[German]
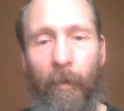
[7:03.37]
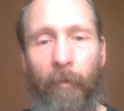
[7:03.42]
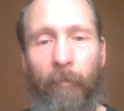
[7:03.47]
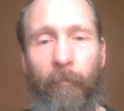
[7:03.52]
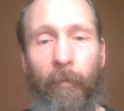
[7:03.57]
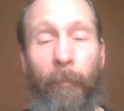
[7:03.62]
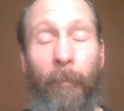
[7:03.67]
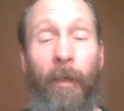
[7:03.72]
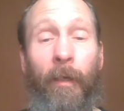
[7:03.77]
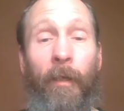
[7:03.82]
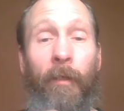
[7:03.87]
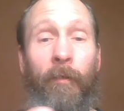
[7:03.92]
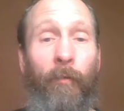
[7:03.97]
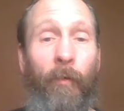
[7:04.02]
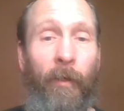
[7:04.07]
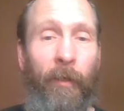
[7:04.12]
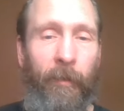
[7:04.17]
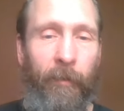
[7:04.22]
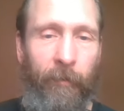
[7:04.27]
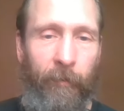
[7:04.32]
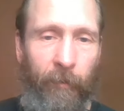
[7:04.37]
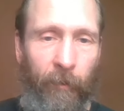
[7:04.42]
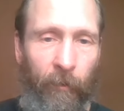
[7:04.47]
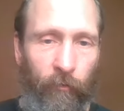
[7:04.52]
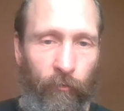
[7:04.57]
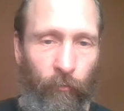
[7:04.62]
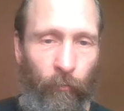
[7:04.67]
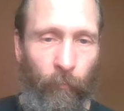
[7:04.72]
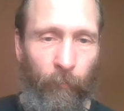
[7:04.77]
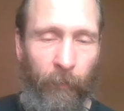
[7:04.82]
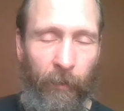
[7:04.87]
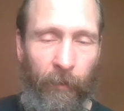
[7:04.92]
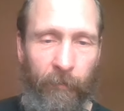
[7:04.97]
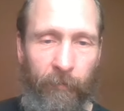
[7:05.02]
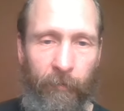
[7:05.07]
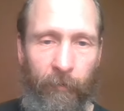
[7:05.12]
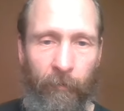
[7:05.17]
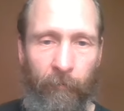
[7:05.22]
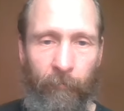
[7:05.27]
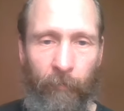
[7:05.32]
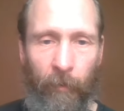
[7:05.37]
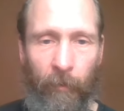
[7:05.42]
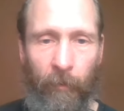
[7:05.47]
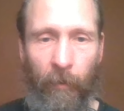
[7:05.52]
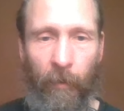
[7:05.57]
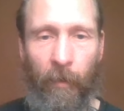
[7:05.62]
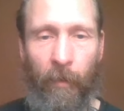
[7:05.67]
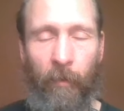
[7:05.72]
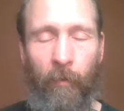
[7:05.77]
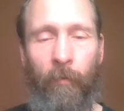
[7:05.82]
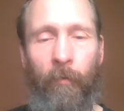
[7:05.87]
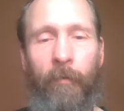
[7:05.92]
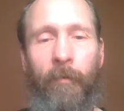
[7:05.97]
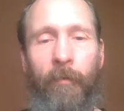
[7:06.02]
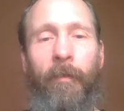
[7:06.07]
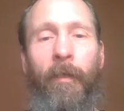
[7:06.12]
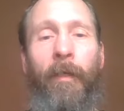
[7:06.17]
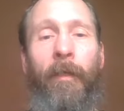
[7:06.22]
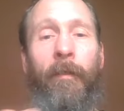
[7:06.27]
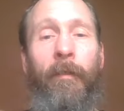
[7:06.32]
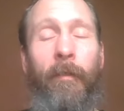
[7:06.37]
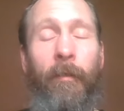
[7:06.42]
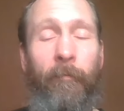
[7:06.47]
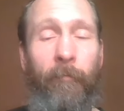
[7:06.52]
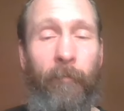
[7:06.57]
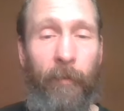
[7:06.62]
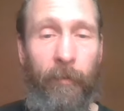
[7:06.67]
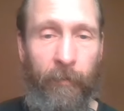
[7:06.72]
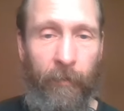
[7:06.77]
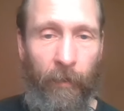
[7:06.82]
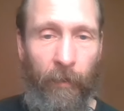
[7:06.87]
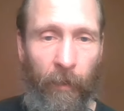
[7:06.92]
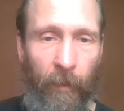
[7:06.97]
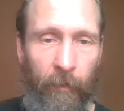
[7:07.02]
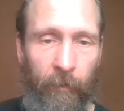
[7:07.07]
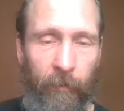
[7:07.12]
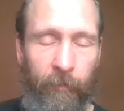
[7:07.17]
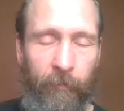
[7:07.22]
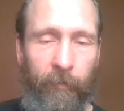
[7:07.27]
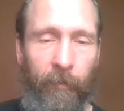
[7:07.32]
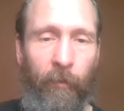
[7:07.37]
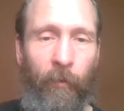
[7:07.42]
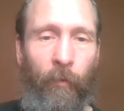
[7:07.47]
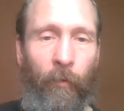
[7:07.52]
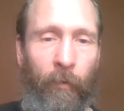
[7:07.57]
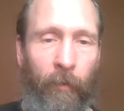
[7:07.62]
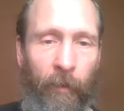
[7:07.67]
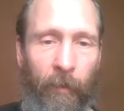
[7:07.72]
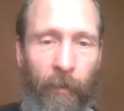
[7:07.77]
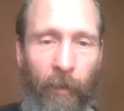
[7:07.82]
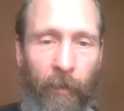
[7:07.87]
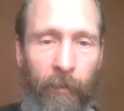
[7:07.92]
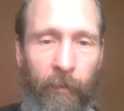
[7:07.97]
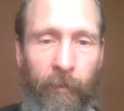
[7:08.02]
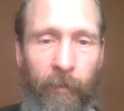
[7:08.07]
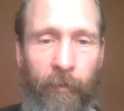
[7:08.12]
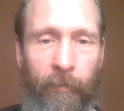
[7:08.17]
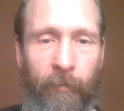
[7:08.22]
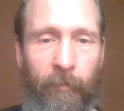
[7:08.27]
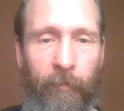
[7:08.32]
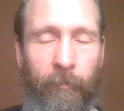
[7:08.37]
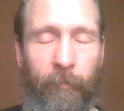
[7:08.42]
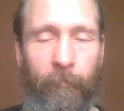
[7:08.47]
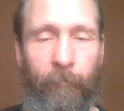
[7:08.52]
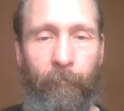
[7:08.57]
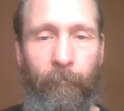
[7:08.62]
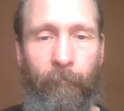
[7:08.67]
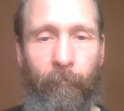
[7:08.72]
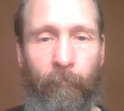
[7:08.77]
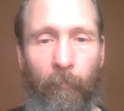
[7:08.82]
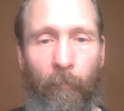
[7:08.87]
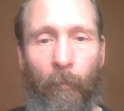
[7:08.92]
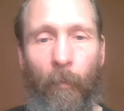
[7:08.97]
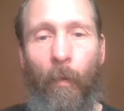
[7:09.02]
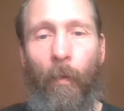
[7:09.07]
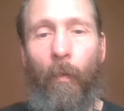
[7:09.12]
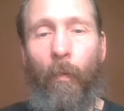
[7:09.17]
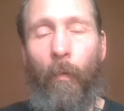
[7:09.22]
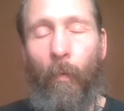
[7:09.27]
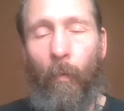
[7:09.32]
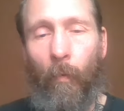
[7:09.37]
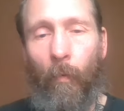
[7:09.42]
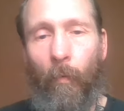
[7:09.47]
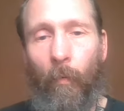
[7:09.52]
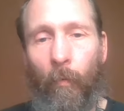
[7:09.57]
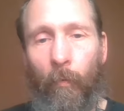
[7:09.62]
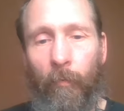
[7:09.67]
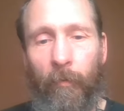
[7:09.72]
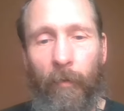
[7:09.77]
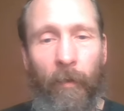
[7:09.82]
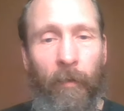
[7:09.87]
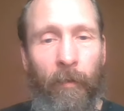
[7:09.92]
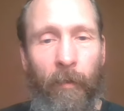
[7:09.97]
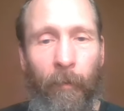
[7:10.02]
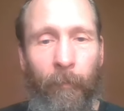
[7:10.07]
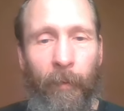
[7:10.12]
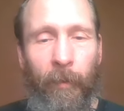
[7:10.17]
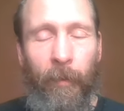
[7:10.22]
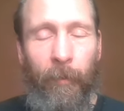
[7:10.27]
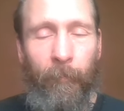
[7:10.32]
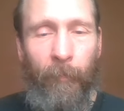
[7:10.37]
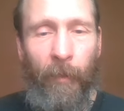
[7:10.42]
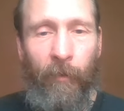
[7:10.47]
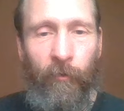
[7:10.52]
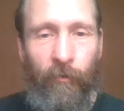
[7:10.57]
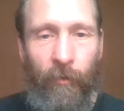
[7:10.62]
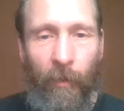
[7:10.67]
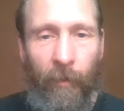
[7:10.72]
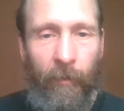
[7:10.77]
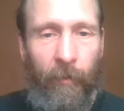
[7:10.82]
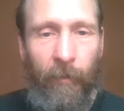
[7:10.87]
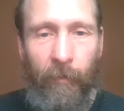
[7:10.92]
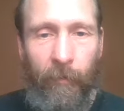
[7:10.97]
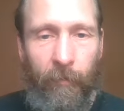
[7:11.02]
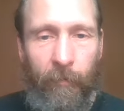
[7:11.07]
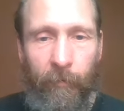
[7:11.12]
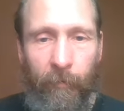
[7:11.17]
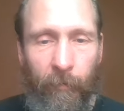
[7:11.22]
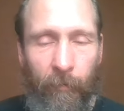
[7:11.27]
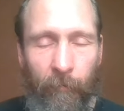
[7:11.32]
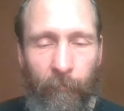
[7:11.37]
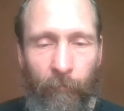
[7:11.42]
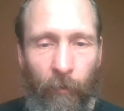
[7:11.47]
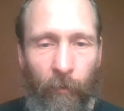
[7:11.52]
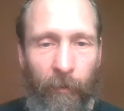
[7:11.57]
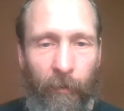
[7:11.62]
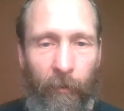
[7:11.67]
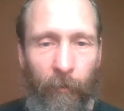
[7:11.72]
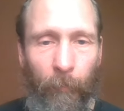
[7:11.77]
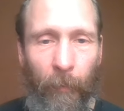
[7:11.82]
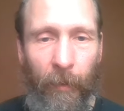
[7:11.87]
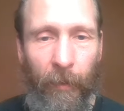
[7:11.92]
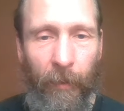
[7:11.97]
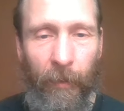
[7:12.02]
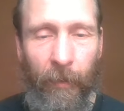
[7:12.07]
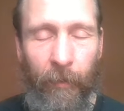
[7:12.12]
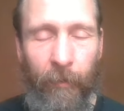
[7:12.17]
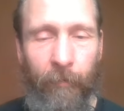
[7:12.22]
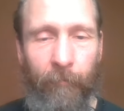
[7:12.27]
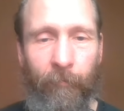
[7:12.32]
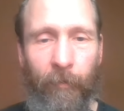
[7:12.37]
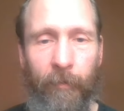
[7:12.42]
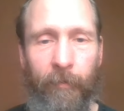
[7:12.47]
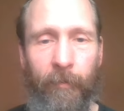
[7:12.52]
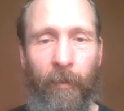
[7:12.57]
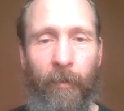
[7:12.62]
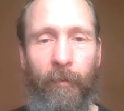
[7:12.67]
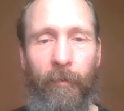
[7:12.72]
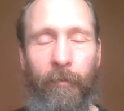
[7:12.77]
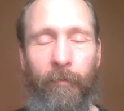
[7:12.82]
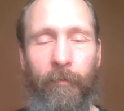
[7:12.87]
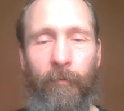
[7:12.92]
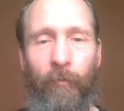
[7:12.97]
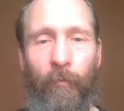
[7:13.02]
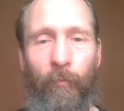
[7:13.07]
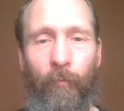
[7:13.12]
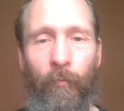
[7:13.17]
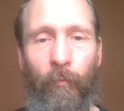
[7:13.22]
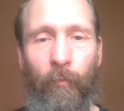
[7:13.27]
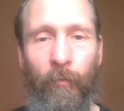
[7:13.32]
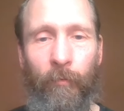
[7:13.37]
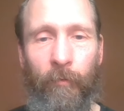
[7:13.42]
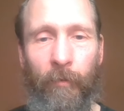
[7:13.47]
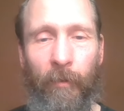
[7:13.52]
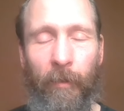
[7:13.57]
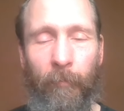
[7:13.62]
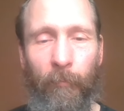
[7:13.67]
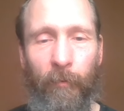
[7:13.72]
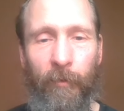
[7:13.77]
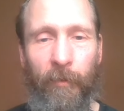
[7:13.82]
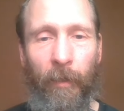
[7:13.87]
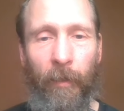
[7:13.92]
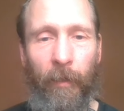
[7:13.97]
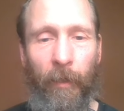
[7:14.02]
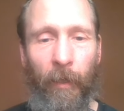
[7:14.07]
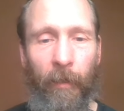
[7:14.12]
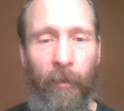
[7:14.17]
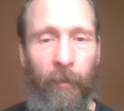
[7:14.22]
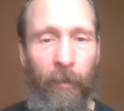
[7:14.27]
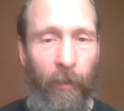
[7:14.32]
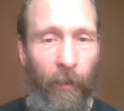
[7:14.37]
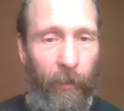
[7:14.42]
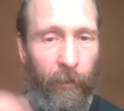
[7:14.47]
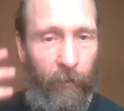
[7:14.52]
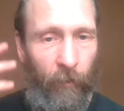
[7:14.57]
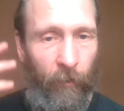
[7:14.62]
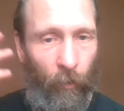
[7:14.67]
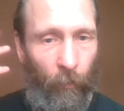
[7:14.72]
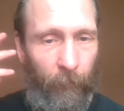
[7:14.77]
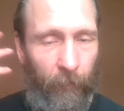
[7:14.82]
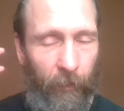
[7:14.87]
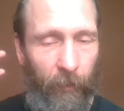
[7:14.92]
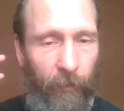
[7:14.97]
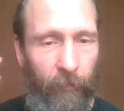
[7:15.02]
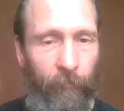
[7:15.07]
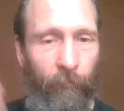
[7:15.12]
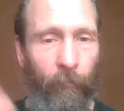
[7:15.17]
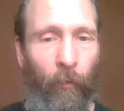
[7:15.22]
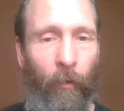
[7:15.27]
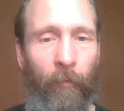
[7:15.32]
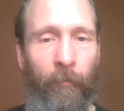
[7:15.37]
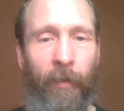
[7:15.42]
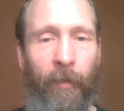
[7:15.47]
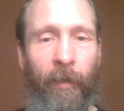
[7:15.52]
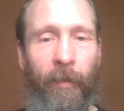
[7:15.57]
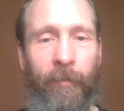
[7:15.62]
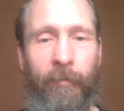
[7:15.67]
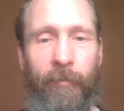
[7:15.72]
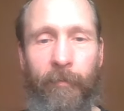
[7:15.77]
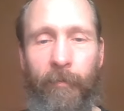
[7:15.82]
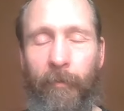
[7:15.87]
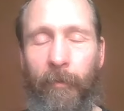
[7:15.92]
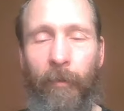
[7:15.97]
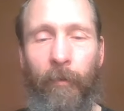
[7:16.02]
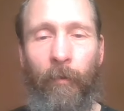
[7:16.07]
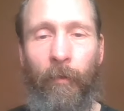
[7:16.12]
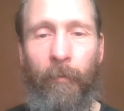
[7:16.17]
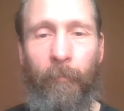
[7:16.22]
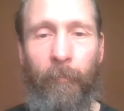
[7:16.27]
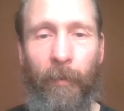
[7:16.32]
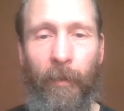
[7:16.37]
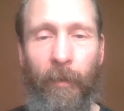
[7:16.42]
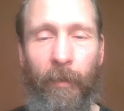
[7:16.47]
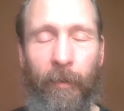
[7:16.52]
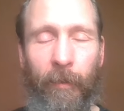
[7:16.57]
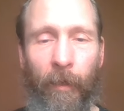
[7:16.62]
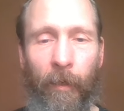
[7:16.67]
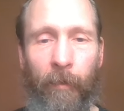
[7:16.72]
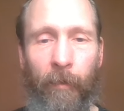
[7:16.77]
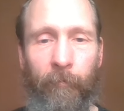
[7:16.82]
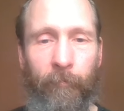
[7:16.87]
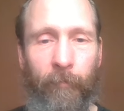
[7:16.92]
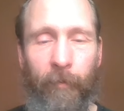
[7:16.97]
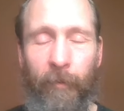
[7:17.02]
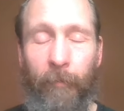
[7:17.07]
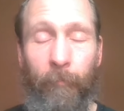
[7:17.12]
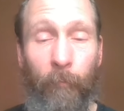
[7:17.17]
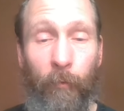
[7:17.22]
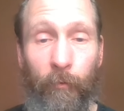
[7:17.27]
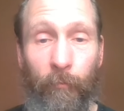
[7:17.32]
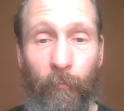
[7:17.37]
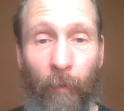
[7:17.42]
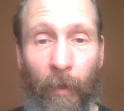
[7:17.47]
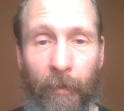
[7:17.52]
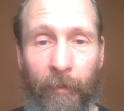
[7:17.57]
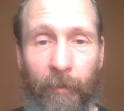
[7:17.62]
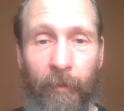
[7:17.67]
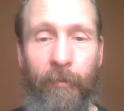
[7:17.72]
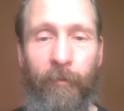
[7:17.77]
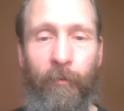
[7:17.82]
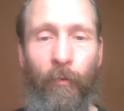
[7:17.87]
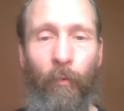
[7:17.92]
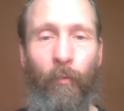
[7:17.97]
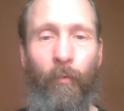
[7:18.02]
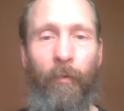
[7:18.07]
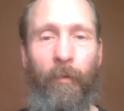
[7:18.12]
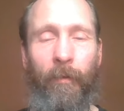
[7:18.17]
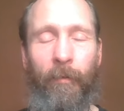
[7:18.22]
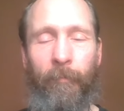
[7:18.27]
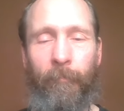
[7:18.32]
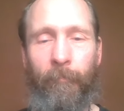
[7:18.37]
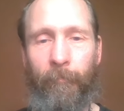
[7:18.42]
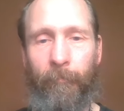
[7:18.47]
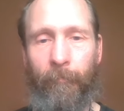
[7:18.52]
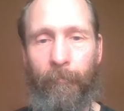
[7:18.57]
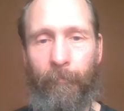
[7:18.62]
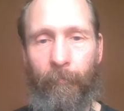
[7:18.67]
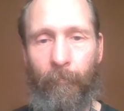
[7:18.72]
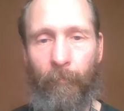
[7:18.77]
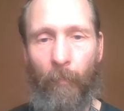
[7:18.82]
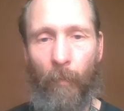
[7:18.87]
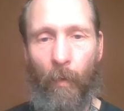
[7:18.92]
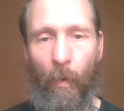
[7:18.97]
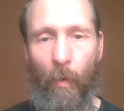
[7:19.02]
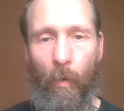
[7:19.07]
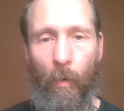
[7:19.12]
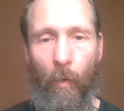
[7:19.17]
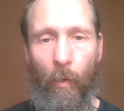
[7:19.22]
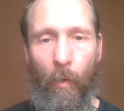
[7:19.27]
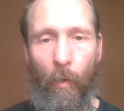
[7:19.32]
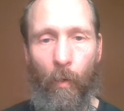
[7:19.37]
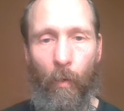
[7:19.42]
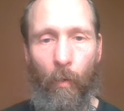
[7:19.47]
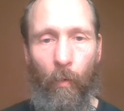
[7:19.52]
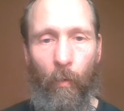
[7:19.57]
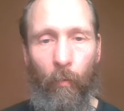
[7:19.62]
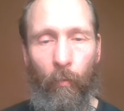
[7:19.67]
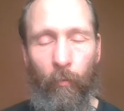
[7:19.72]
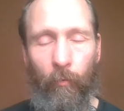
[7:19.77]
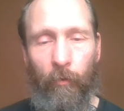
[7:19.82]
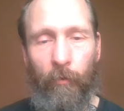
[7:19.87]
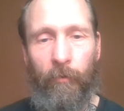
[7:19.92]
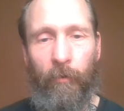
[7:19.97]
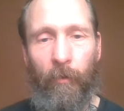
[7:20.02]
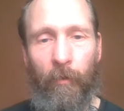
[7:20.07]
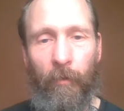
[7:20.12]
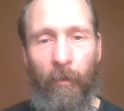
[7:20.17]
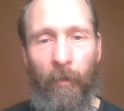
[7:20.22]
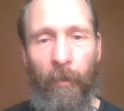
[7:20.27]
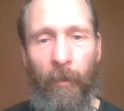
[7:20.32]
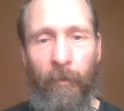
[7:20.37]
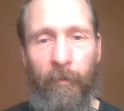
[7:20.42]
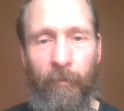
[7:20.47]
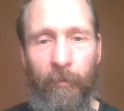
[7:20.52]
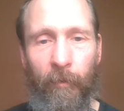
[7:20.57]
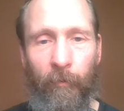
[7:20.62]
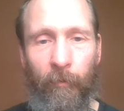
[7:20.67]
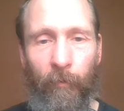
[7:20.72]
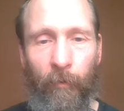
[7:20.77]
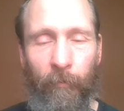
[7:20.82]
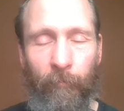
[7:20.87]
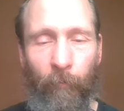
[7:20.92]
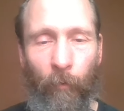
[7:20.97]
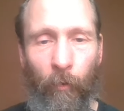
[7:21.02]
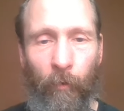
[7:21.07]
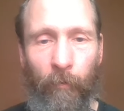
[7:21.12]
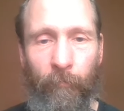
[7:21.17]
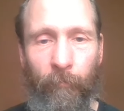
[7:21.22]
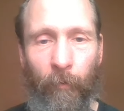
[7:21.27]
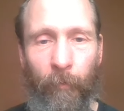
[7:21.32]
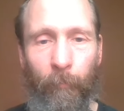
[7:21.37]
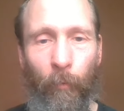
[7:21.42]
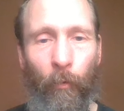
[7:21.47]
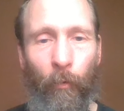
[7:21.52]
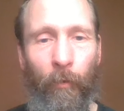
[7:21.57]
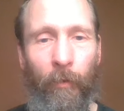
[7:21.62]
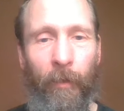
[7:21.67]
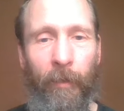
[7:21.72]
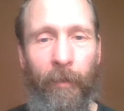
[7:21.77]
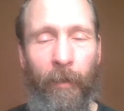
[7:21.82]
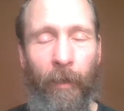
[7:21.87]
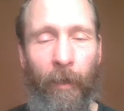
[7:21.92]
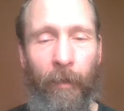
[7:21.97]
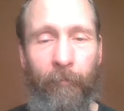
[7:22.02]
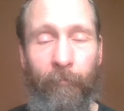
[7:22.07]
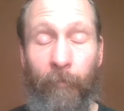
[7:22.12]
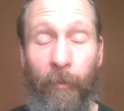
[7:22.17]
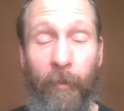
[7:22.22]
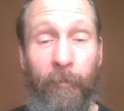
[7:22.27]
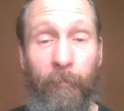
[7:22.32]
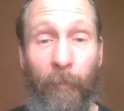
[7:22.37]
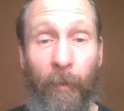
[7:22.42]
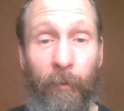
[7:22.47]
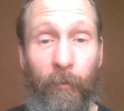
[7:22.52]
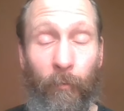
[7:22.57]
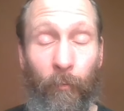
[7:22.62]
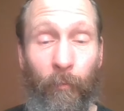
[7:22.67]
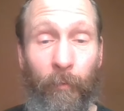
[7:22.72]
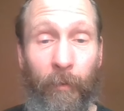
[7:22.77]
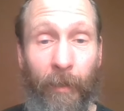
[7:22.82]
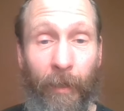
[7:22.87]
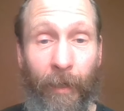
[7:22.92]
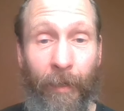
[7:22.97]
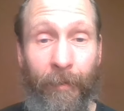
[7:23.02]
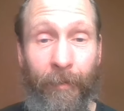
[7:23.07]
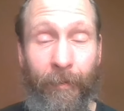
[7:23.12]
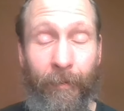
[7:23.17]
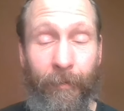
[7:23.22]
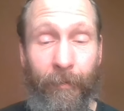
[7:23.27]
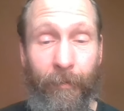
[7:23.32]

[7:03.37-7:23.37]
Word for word: Wenn man natürlich der Schulmedizin vertraut, denkt, die wissen alles, die können alles, dann kann man den Menschen ja nicht äh, wirklich überreden, was anderes zu tun, sondern muss erkennen, hey, ich komme nicht vorwärts, die können mir nicht helfen, ich muss woanders gucken. Und das Internet ist natürlich voll von Möglichkeiten, was man tun kann.